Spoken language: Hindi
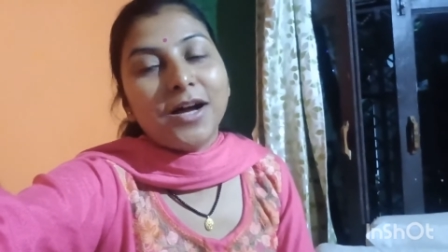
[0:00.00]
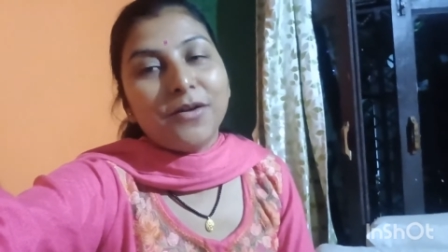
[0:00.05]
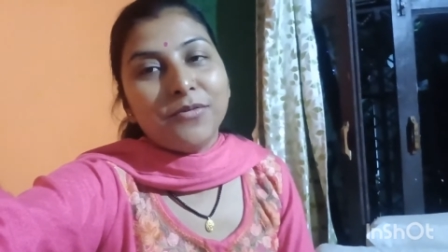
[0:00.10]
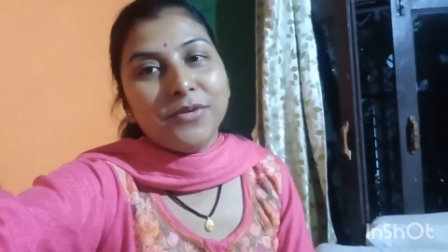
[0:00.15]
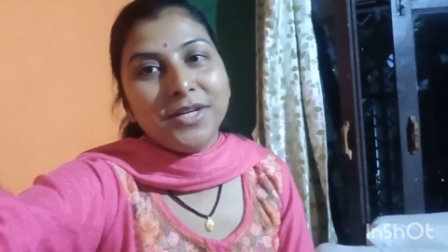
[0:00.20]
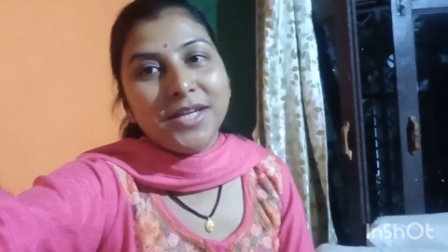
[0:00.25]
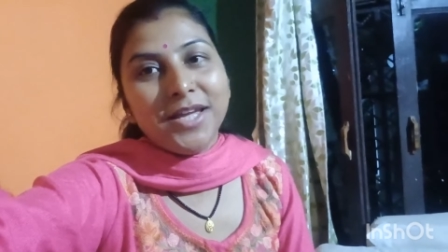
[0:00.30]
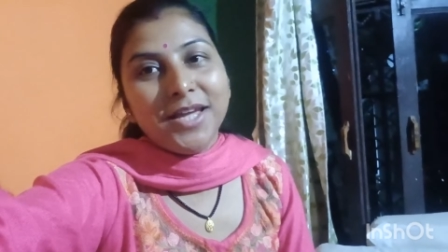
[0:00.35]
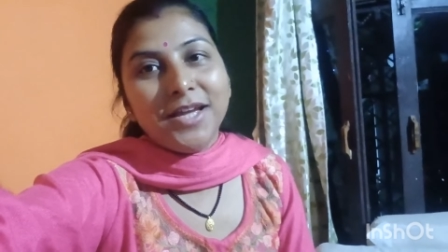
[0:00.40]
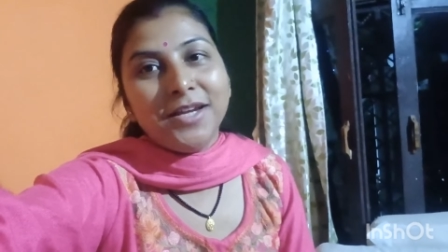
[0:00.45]

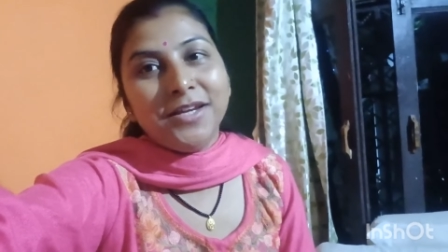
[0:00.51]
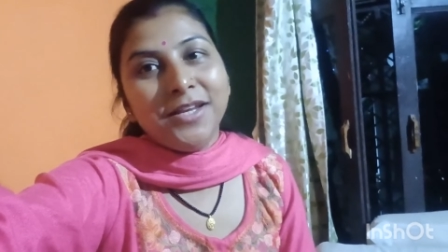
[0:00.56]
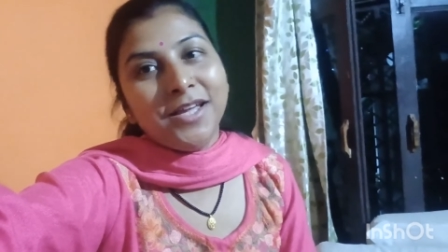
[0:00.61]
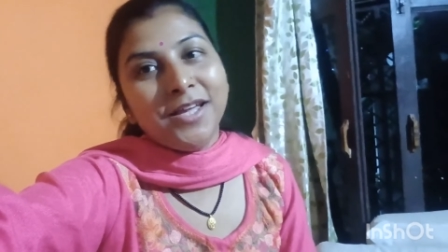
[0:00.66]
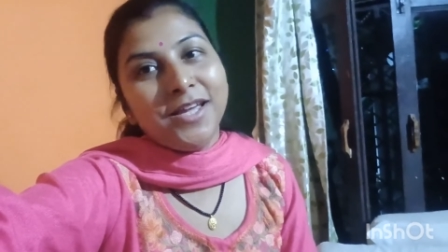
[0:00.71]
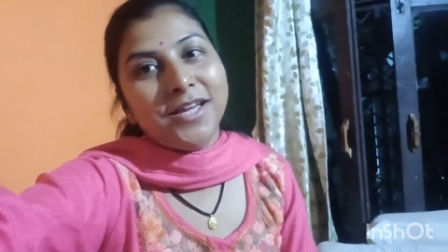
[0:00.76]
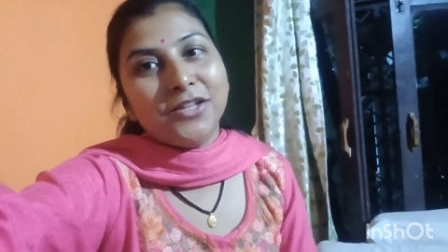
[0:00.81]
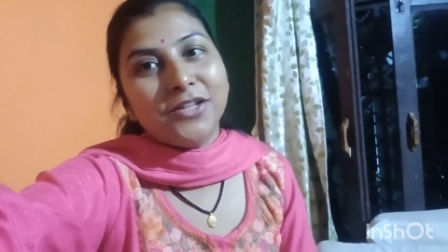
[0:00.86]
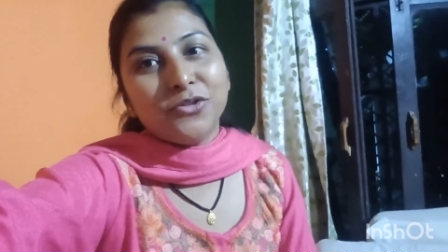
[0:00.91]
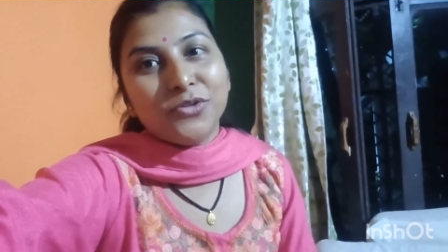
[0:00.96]
अभी नया
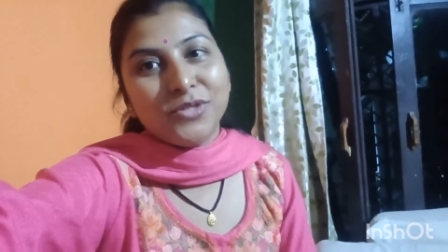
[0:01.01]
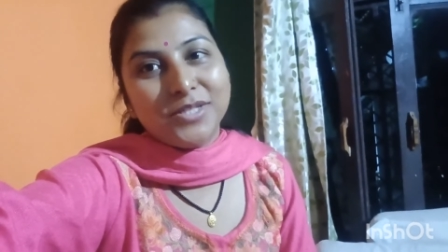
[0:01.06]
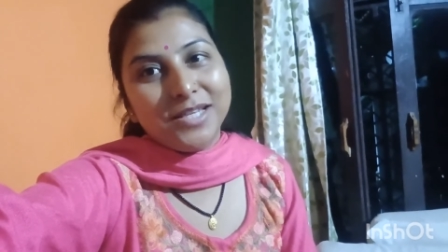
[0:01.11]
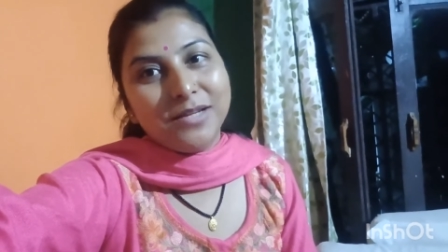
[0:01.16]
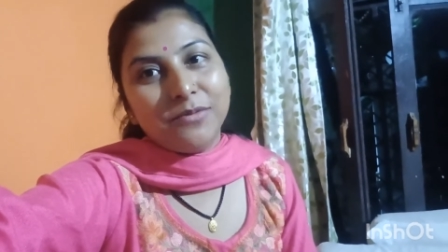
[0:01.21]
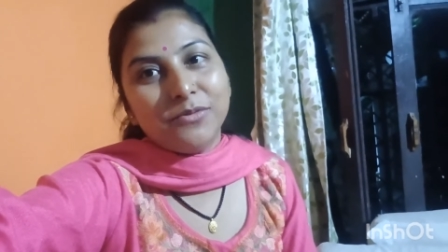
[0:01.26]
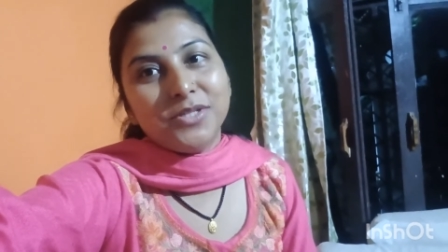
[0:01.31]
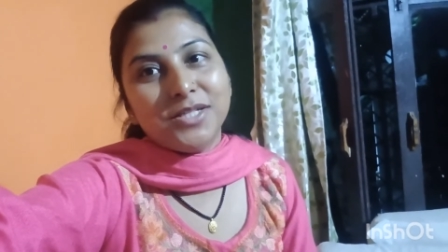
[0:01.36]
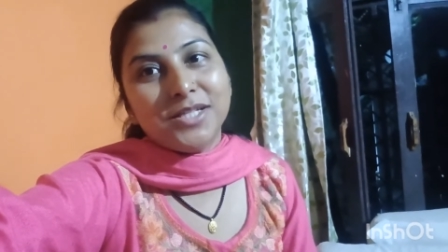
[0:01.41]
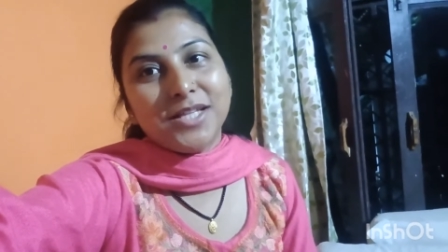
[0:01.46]
नया है तो
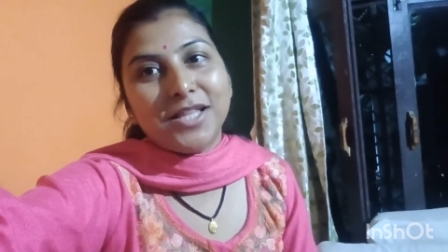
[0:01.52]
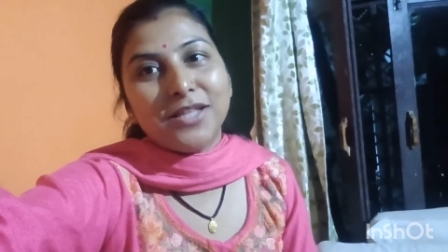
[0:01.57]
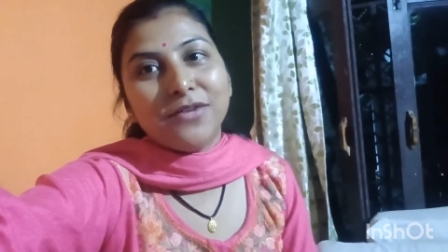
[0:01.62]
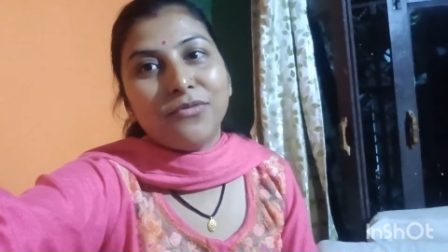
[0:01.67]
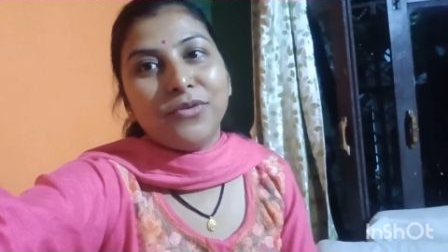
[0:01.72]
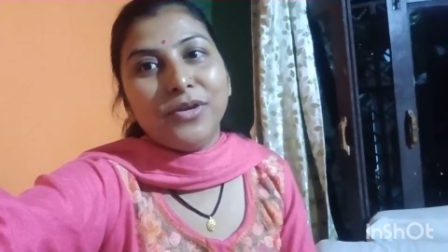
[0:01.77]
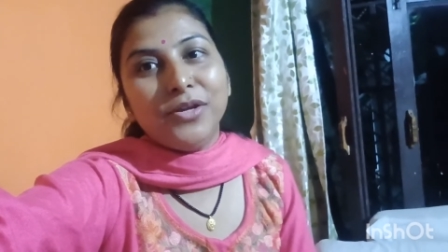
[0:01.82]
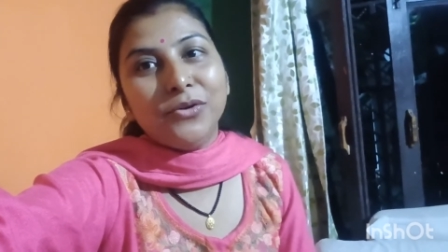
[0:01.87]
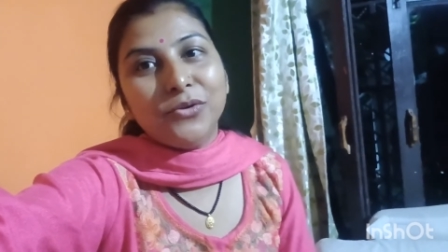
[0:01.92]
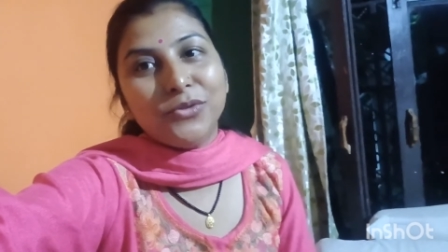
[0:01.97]
इसलिए मुझे ज़्यादा
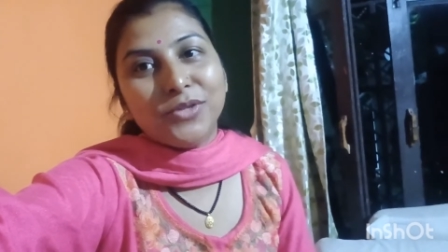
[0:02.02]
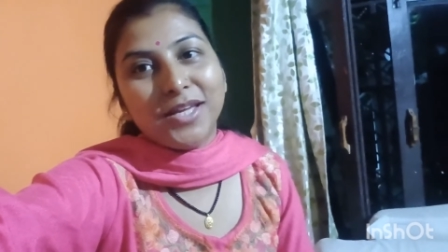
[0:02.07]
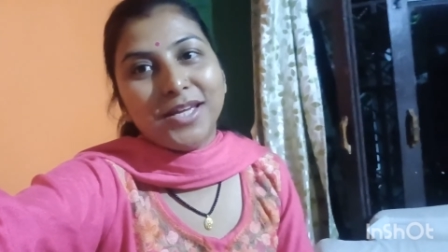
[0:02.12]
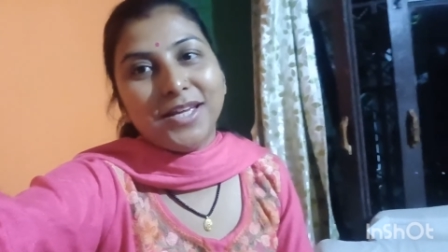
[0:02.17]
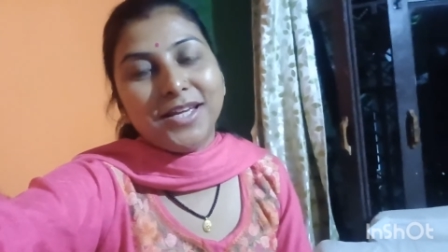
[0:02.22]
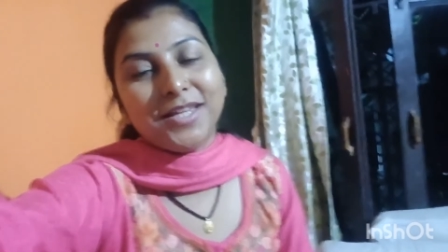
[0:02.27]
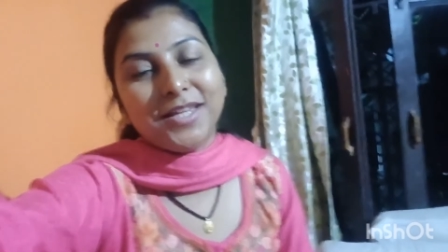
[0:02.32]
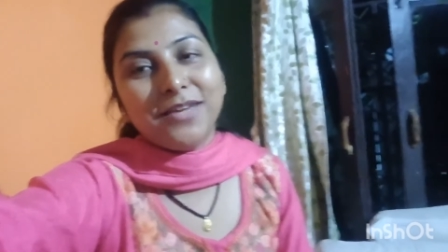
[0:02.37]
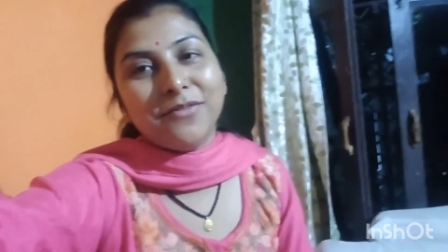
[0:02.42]
फील होता है